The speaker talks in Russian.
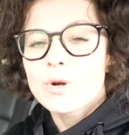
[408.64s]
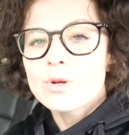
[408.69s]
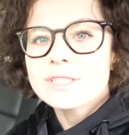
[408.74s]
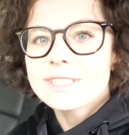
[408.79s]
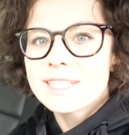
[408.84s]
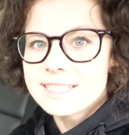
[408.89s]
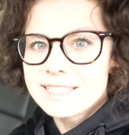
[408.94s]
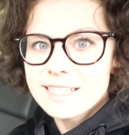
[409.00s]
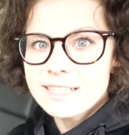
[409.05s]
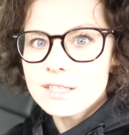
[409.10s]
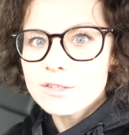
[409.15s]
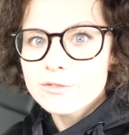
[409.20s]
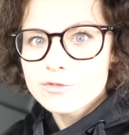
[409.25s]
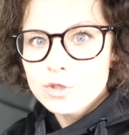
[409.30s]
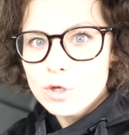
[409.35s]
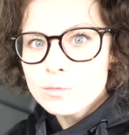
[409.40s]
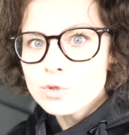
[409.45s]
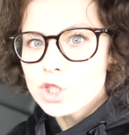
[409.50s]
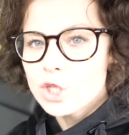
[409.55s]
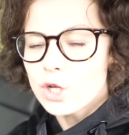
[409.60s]
Просто дело в
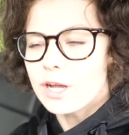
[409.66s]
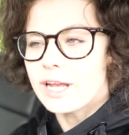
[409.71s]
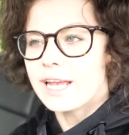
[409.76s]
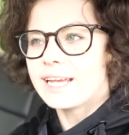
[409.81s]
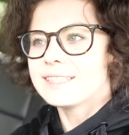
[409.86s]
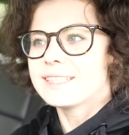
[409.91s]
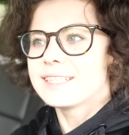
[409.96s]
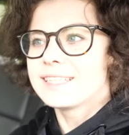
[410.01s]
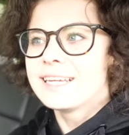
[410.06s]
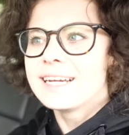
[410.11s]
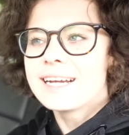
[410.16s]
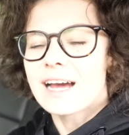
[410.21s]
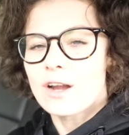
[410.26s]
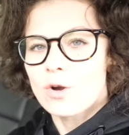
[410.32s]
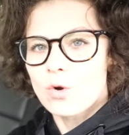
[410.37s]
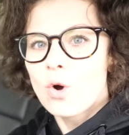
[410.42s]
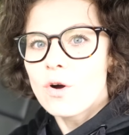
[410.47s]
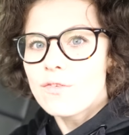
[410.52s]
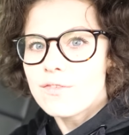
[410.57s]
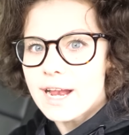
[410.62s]
том, что это не
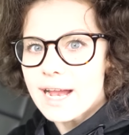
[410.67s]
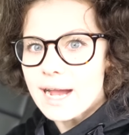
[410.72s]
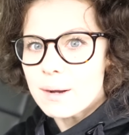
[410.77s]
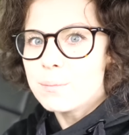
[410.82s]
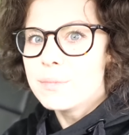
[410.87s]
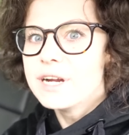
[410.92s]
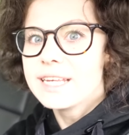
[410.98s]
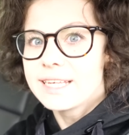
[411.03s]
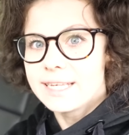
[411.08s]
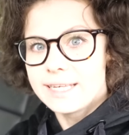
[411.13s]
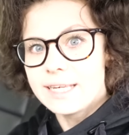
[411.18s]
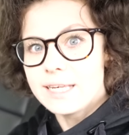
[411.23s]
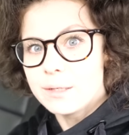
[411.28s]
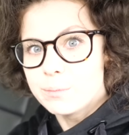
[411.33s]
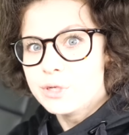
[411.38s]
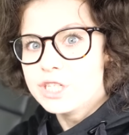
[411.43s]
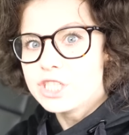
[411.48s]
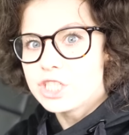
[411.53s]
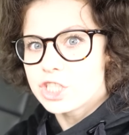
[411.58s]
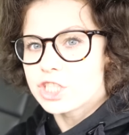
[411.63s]
коровы, а быки,
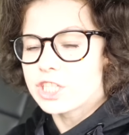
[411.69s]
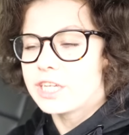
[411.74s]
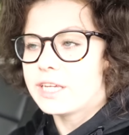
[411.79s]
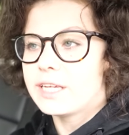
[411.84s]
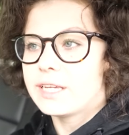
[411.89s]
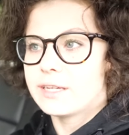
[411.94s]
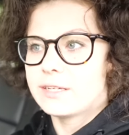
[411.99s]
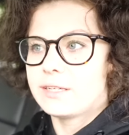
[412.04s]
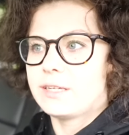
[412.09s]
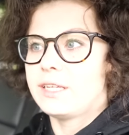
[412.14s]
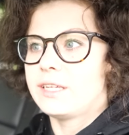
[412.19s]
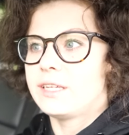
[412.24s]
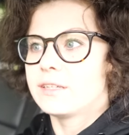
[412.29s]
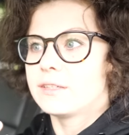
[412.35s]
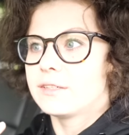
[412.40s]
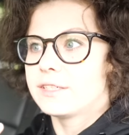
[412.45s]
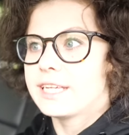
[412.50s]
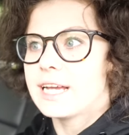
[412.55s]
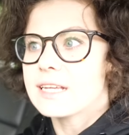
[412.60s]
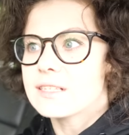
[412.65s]
бычки. И
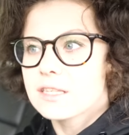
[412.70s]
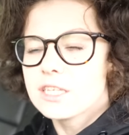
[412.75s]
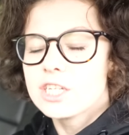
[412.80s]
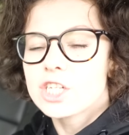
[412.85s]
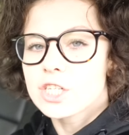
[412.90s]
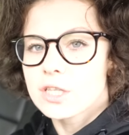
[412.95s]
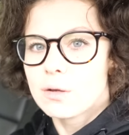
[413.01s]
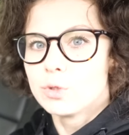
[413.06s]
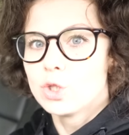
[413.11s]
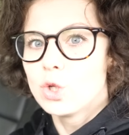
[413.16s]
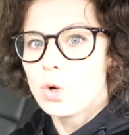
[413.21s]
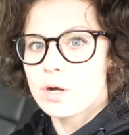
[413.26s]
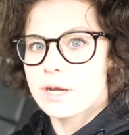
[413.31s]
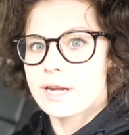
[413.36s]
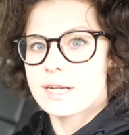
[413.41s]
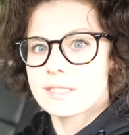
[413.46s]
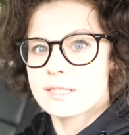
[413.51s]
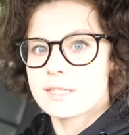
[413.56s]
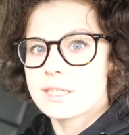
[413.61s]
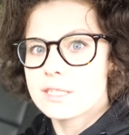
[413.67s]
э, я слышала много
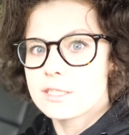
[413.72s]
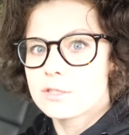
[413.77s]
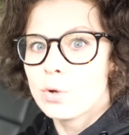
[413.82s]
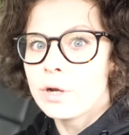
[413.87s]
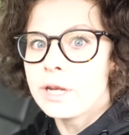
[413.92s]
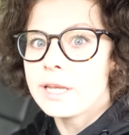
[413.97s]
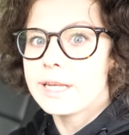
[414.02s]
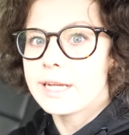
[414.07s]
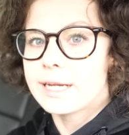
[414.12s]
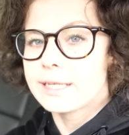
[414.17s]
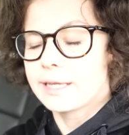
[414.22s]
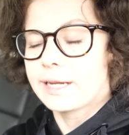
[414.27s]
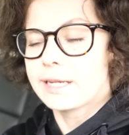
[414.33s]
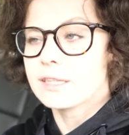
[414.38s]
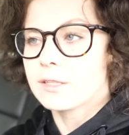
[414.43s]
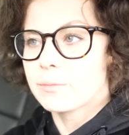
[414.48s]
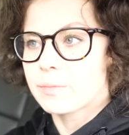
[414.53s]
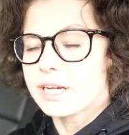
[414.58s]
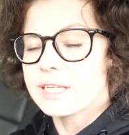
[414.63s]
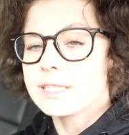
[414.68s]
разных историй, не
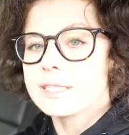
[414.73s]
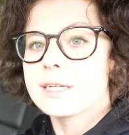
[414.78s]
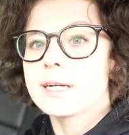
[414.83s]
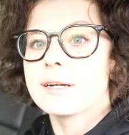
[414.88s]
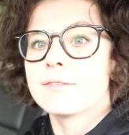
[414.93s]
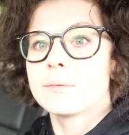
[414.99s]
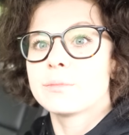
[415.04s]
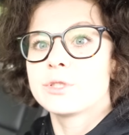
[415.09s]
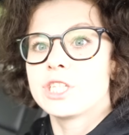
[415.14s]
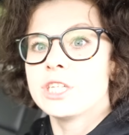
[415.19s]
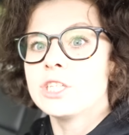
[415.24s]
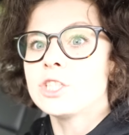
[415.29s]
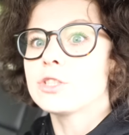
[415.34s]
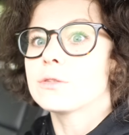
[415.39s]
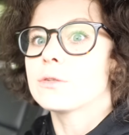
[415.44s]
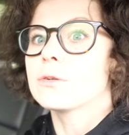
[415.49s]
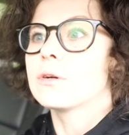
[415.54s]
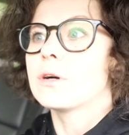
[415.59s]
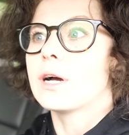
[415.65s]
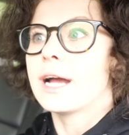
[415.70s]
конкретно про этих, а вообще,
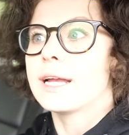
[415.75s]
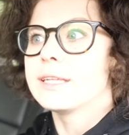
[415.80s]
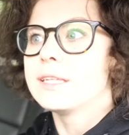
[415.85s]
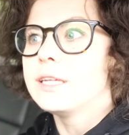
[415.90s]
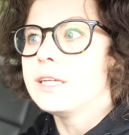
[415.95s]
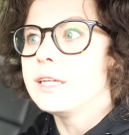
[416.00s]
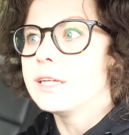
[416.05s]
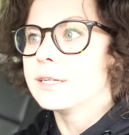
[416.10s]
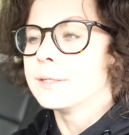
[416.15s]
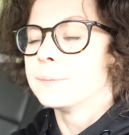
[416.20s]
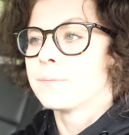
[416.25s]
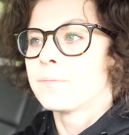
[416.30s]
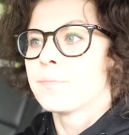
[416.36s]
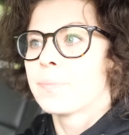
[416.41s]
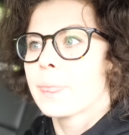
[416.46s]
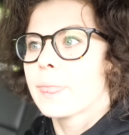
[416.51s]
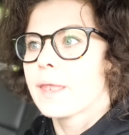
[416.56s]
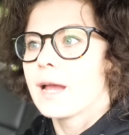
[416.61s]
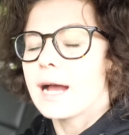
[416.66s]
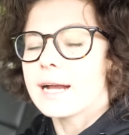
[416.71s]
что они они
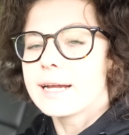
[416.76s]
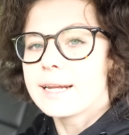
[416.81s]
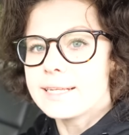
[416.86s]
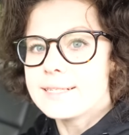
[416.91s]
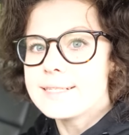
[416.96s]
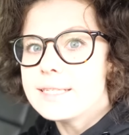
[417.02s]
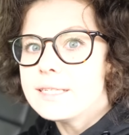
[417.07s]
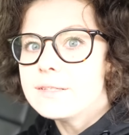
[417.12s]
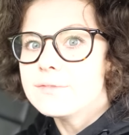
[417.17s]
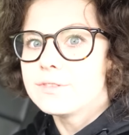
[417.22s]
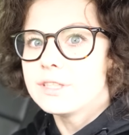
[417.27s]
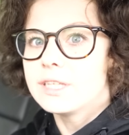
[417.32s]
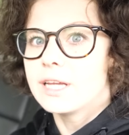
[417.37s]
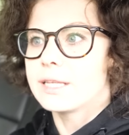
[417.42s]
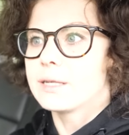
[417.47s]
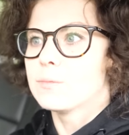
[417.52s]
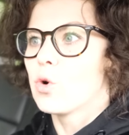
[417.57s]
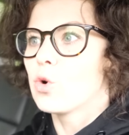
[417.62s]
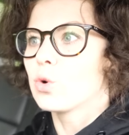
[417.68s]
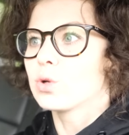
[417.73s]
агрессивные,
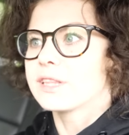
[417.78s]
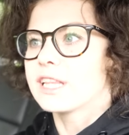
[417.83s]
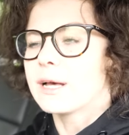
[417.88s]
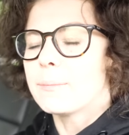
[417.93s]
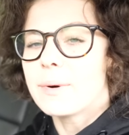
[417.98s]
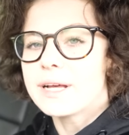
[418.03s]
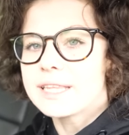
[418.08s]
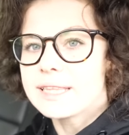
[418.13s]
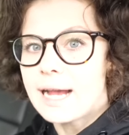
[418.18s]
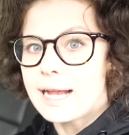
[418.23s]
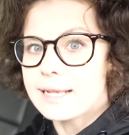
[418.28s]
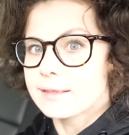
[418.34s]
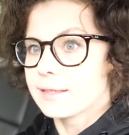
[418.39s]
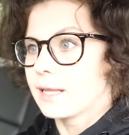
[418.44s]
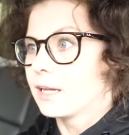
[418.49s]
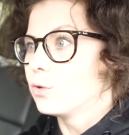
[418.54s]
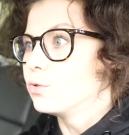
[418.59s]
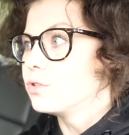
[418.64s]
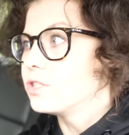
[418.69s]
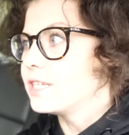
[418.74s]
они могут нападать
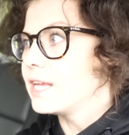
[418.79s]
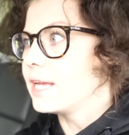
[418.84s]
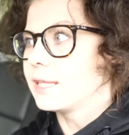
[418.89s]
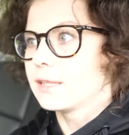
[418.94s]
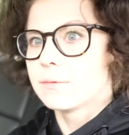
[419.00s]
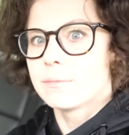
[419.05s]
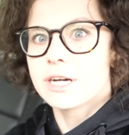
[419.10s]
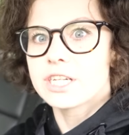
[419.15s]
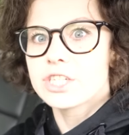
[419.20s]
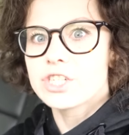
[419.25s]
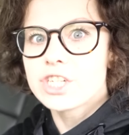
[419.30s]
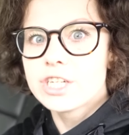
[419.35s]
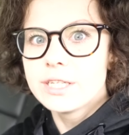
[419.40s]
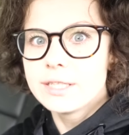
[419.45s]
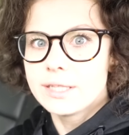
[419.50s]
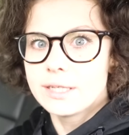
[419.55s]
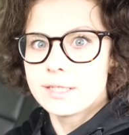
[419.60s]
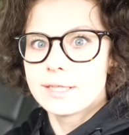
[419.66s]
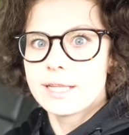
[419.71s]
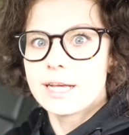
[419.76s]
на людей, на
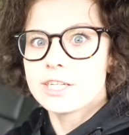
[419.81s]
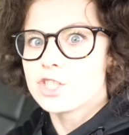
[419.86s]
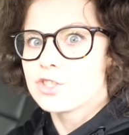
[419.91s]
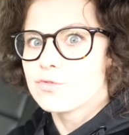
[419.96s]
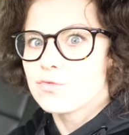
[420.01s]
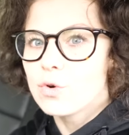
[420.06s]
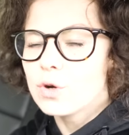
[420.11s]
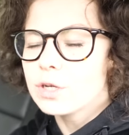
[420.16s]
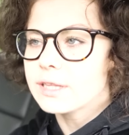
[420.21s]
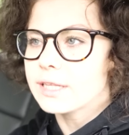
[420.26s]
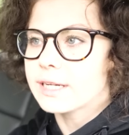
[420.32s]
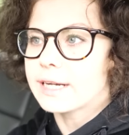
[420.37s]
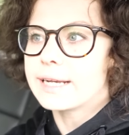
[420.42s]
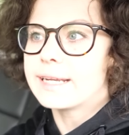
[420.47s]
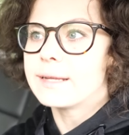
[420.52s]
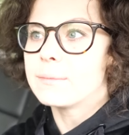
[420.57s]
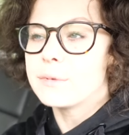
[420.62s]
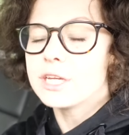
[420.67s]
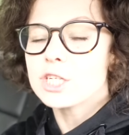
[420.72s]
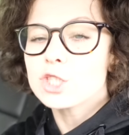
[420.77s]
машины, на животных,
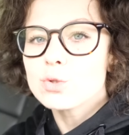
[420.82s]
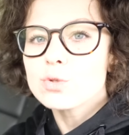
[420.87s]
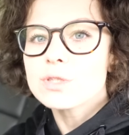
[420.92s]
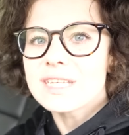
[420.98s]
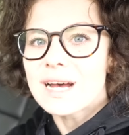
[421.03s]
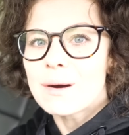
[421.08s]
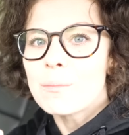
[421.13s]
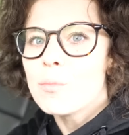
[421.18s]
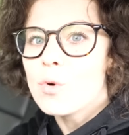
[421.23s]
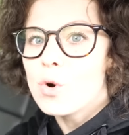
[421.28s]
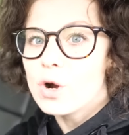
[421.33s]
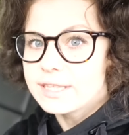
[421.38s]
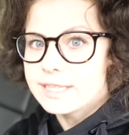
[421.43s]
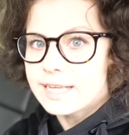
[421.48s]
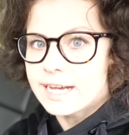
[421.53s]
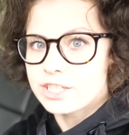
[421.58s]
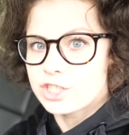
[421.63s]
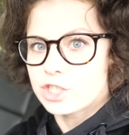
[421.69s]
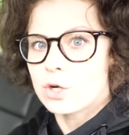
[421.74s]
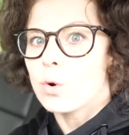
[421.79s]
и между собой
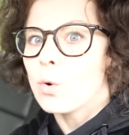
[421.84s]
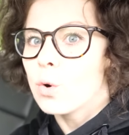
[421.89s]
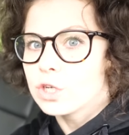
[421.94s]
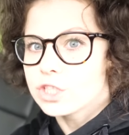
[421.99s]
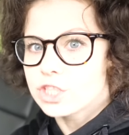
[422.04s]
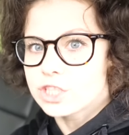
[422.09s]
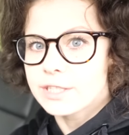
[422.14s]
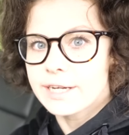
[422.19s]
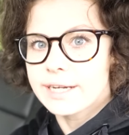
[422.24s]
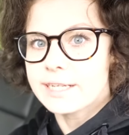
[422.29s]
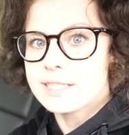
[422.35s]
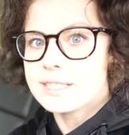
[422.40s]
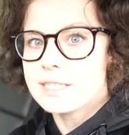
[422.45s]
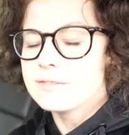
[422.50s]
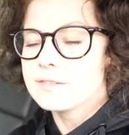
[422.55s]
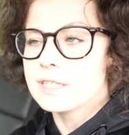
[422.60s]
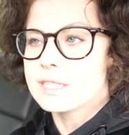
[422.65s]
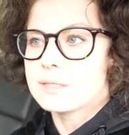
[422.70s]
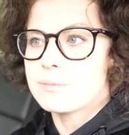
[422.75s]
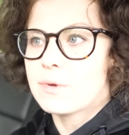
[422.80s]
даже очень
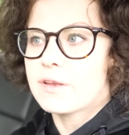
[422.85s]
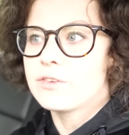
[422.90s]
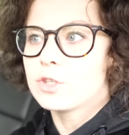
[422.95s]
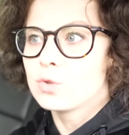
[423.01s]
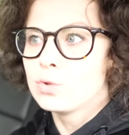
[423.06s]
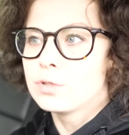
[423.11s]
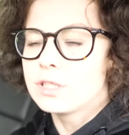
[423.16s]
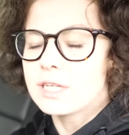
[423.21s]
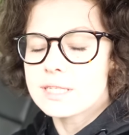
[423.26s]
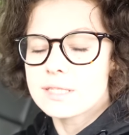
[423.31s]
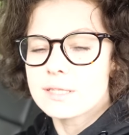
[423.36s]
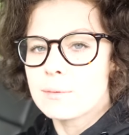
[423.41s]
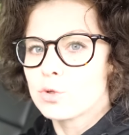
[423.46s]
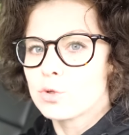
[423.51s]
агрессивно себя ведут. Если